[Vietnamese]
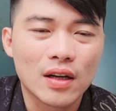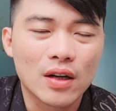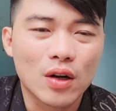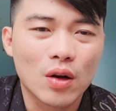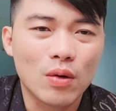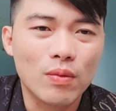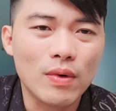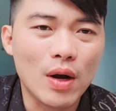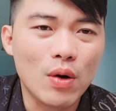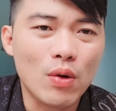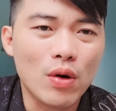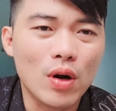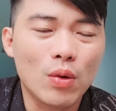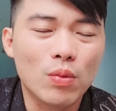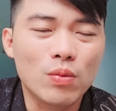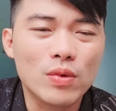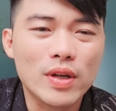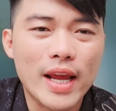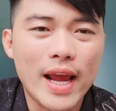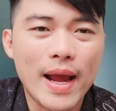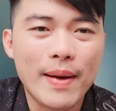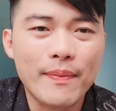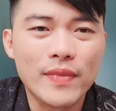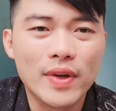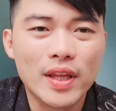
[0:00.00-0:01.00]
cũng đâu có đụng
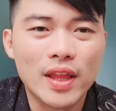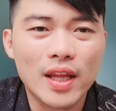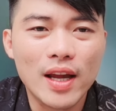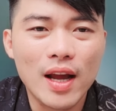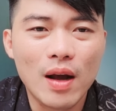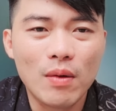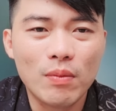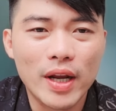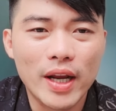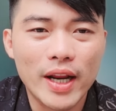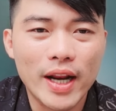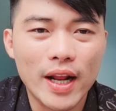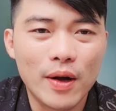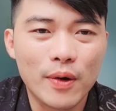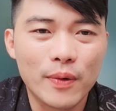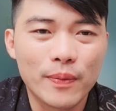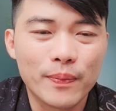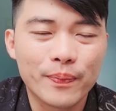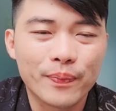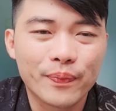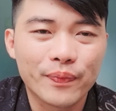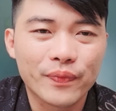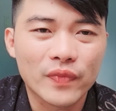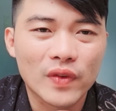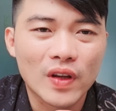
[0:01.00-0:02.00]
chạm gì tới ông này đâu
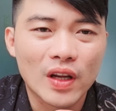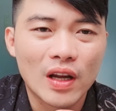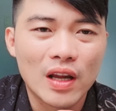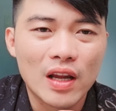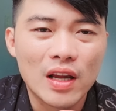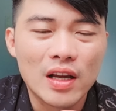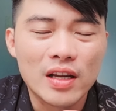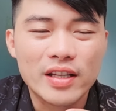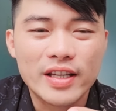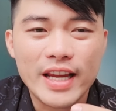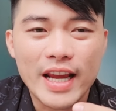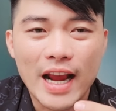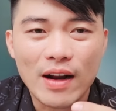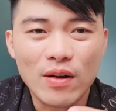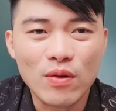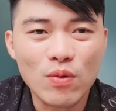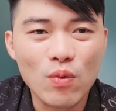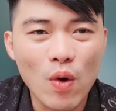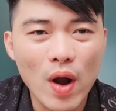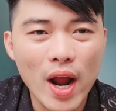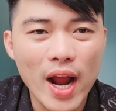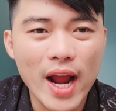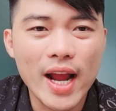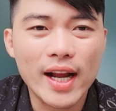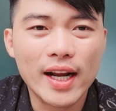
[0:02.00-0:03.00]
chẳng
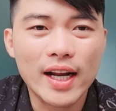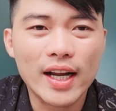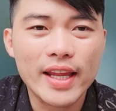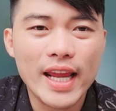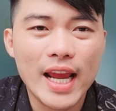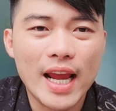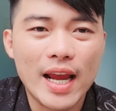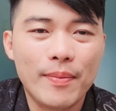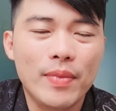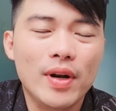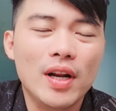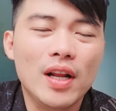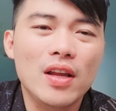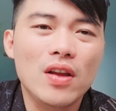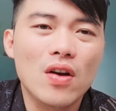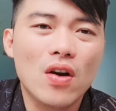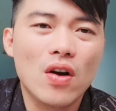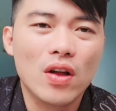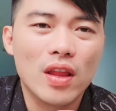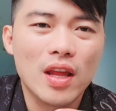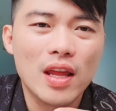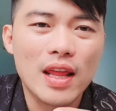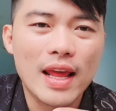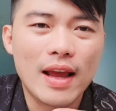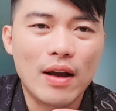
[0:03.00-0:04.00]
qua cái nhà lý
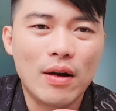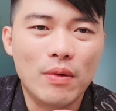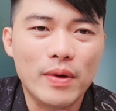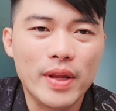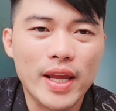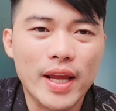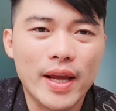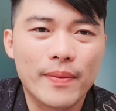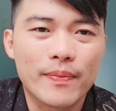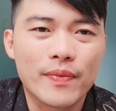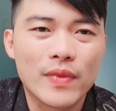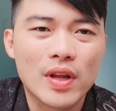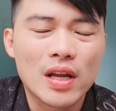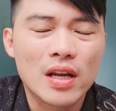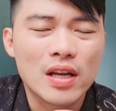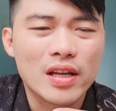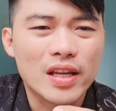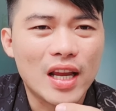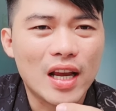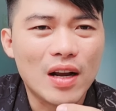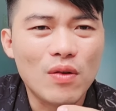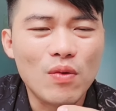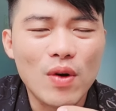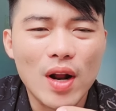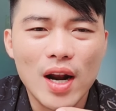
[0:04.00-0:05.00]
do thế nào cả nhà
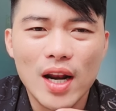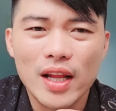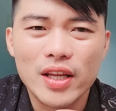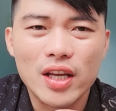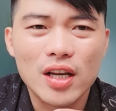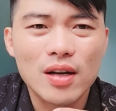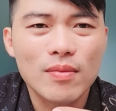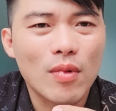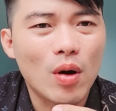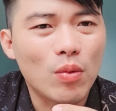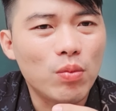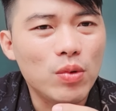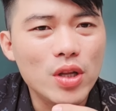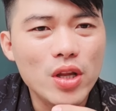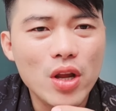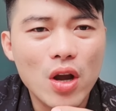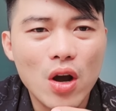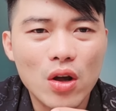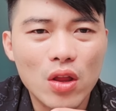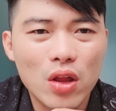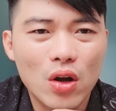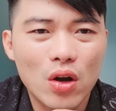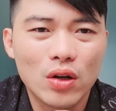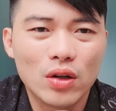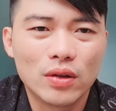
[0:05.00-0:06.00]
chẳng qua là chỉ có một lý
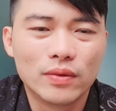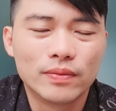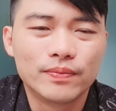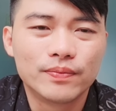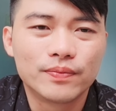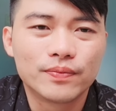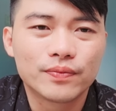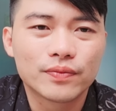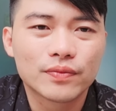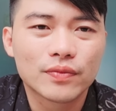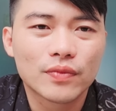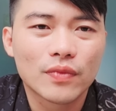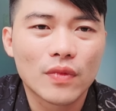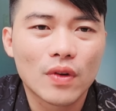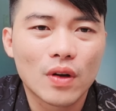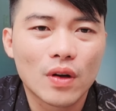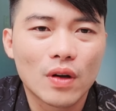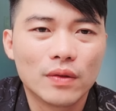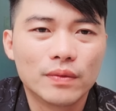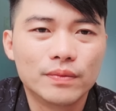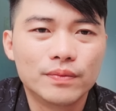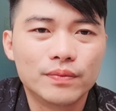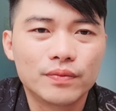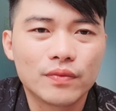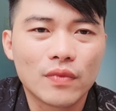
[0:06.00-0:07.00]
do thôi
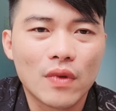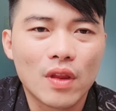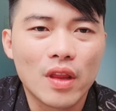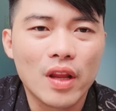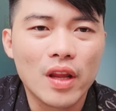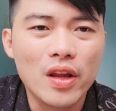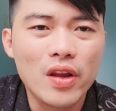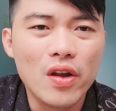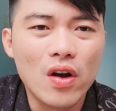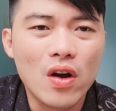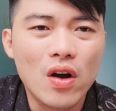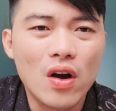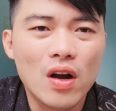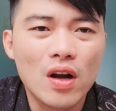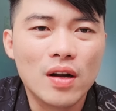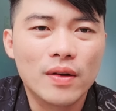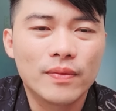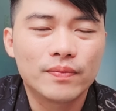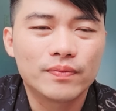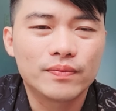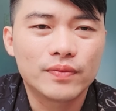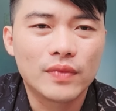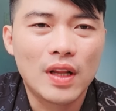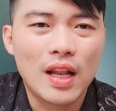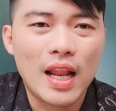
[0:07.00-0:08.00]
lý do
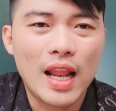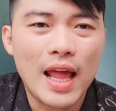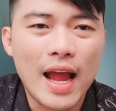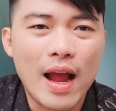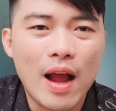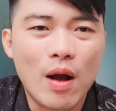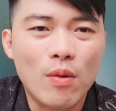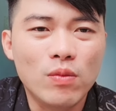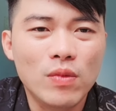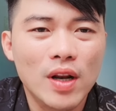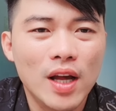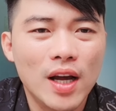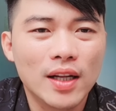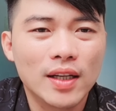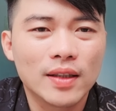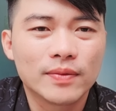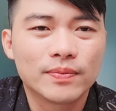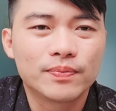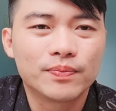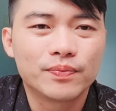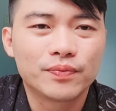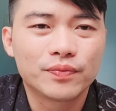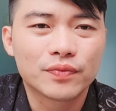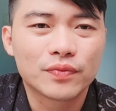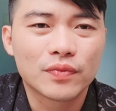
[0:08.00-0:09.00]
là ổng lên
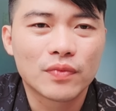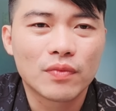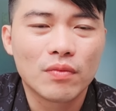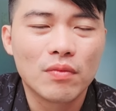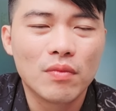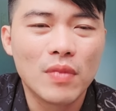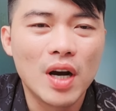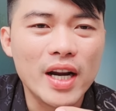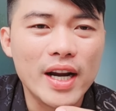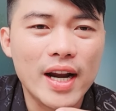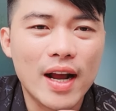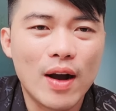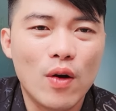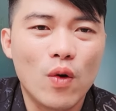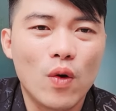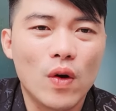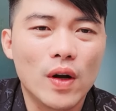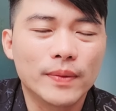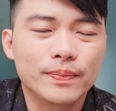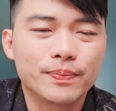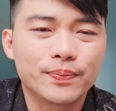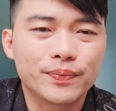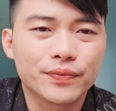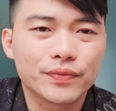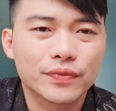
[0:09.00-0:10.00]
mới đầu á
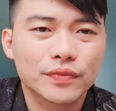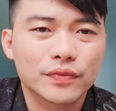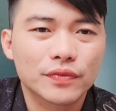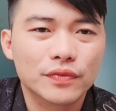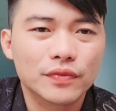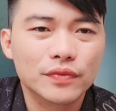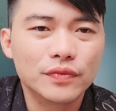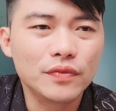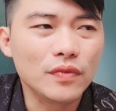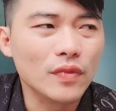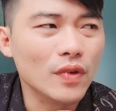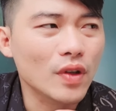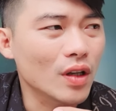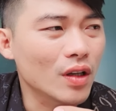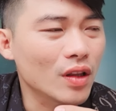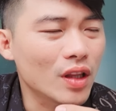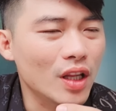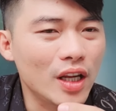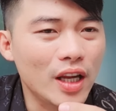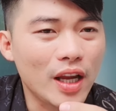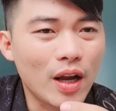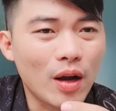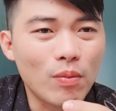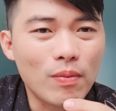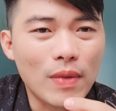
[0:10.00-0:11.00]

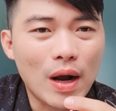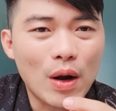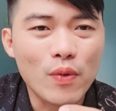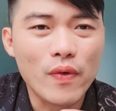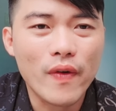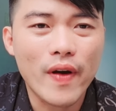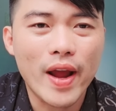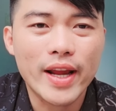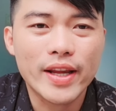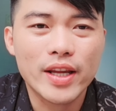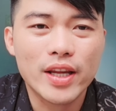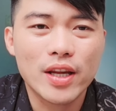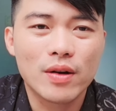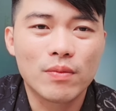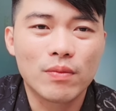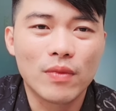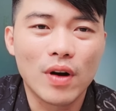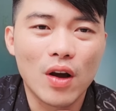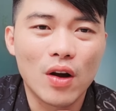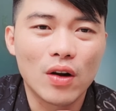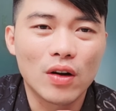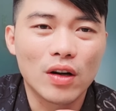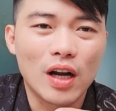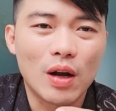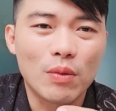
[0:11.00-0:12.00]
thì ổng bảo vệ chị hồng
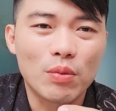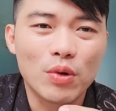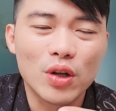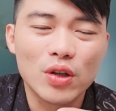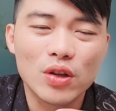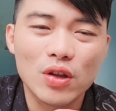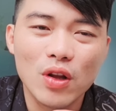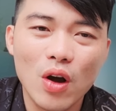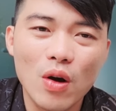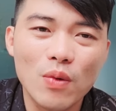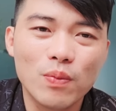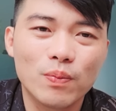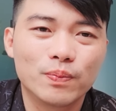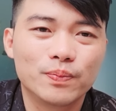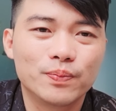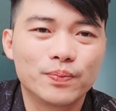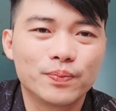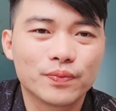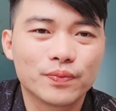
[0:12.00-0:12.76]
loan ổng nói tốt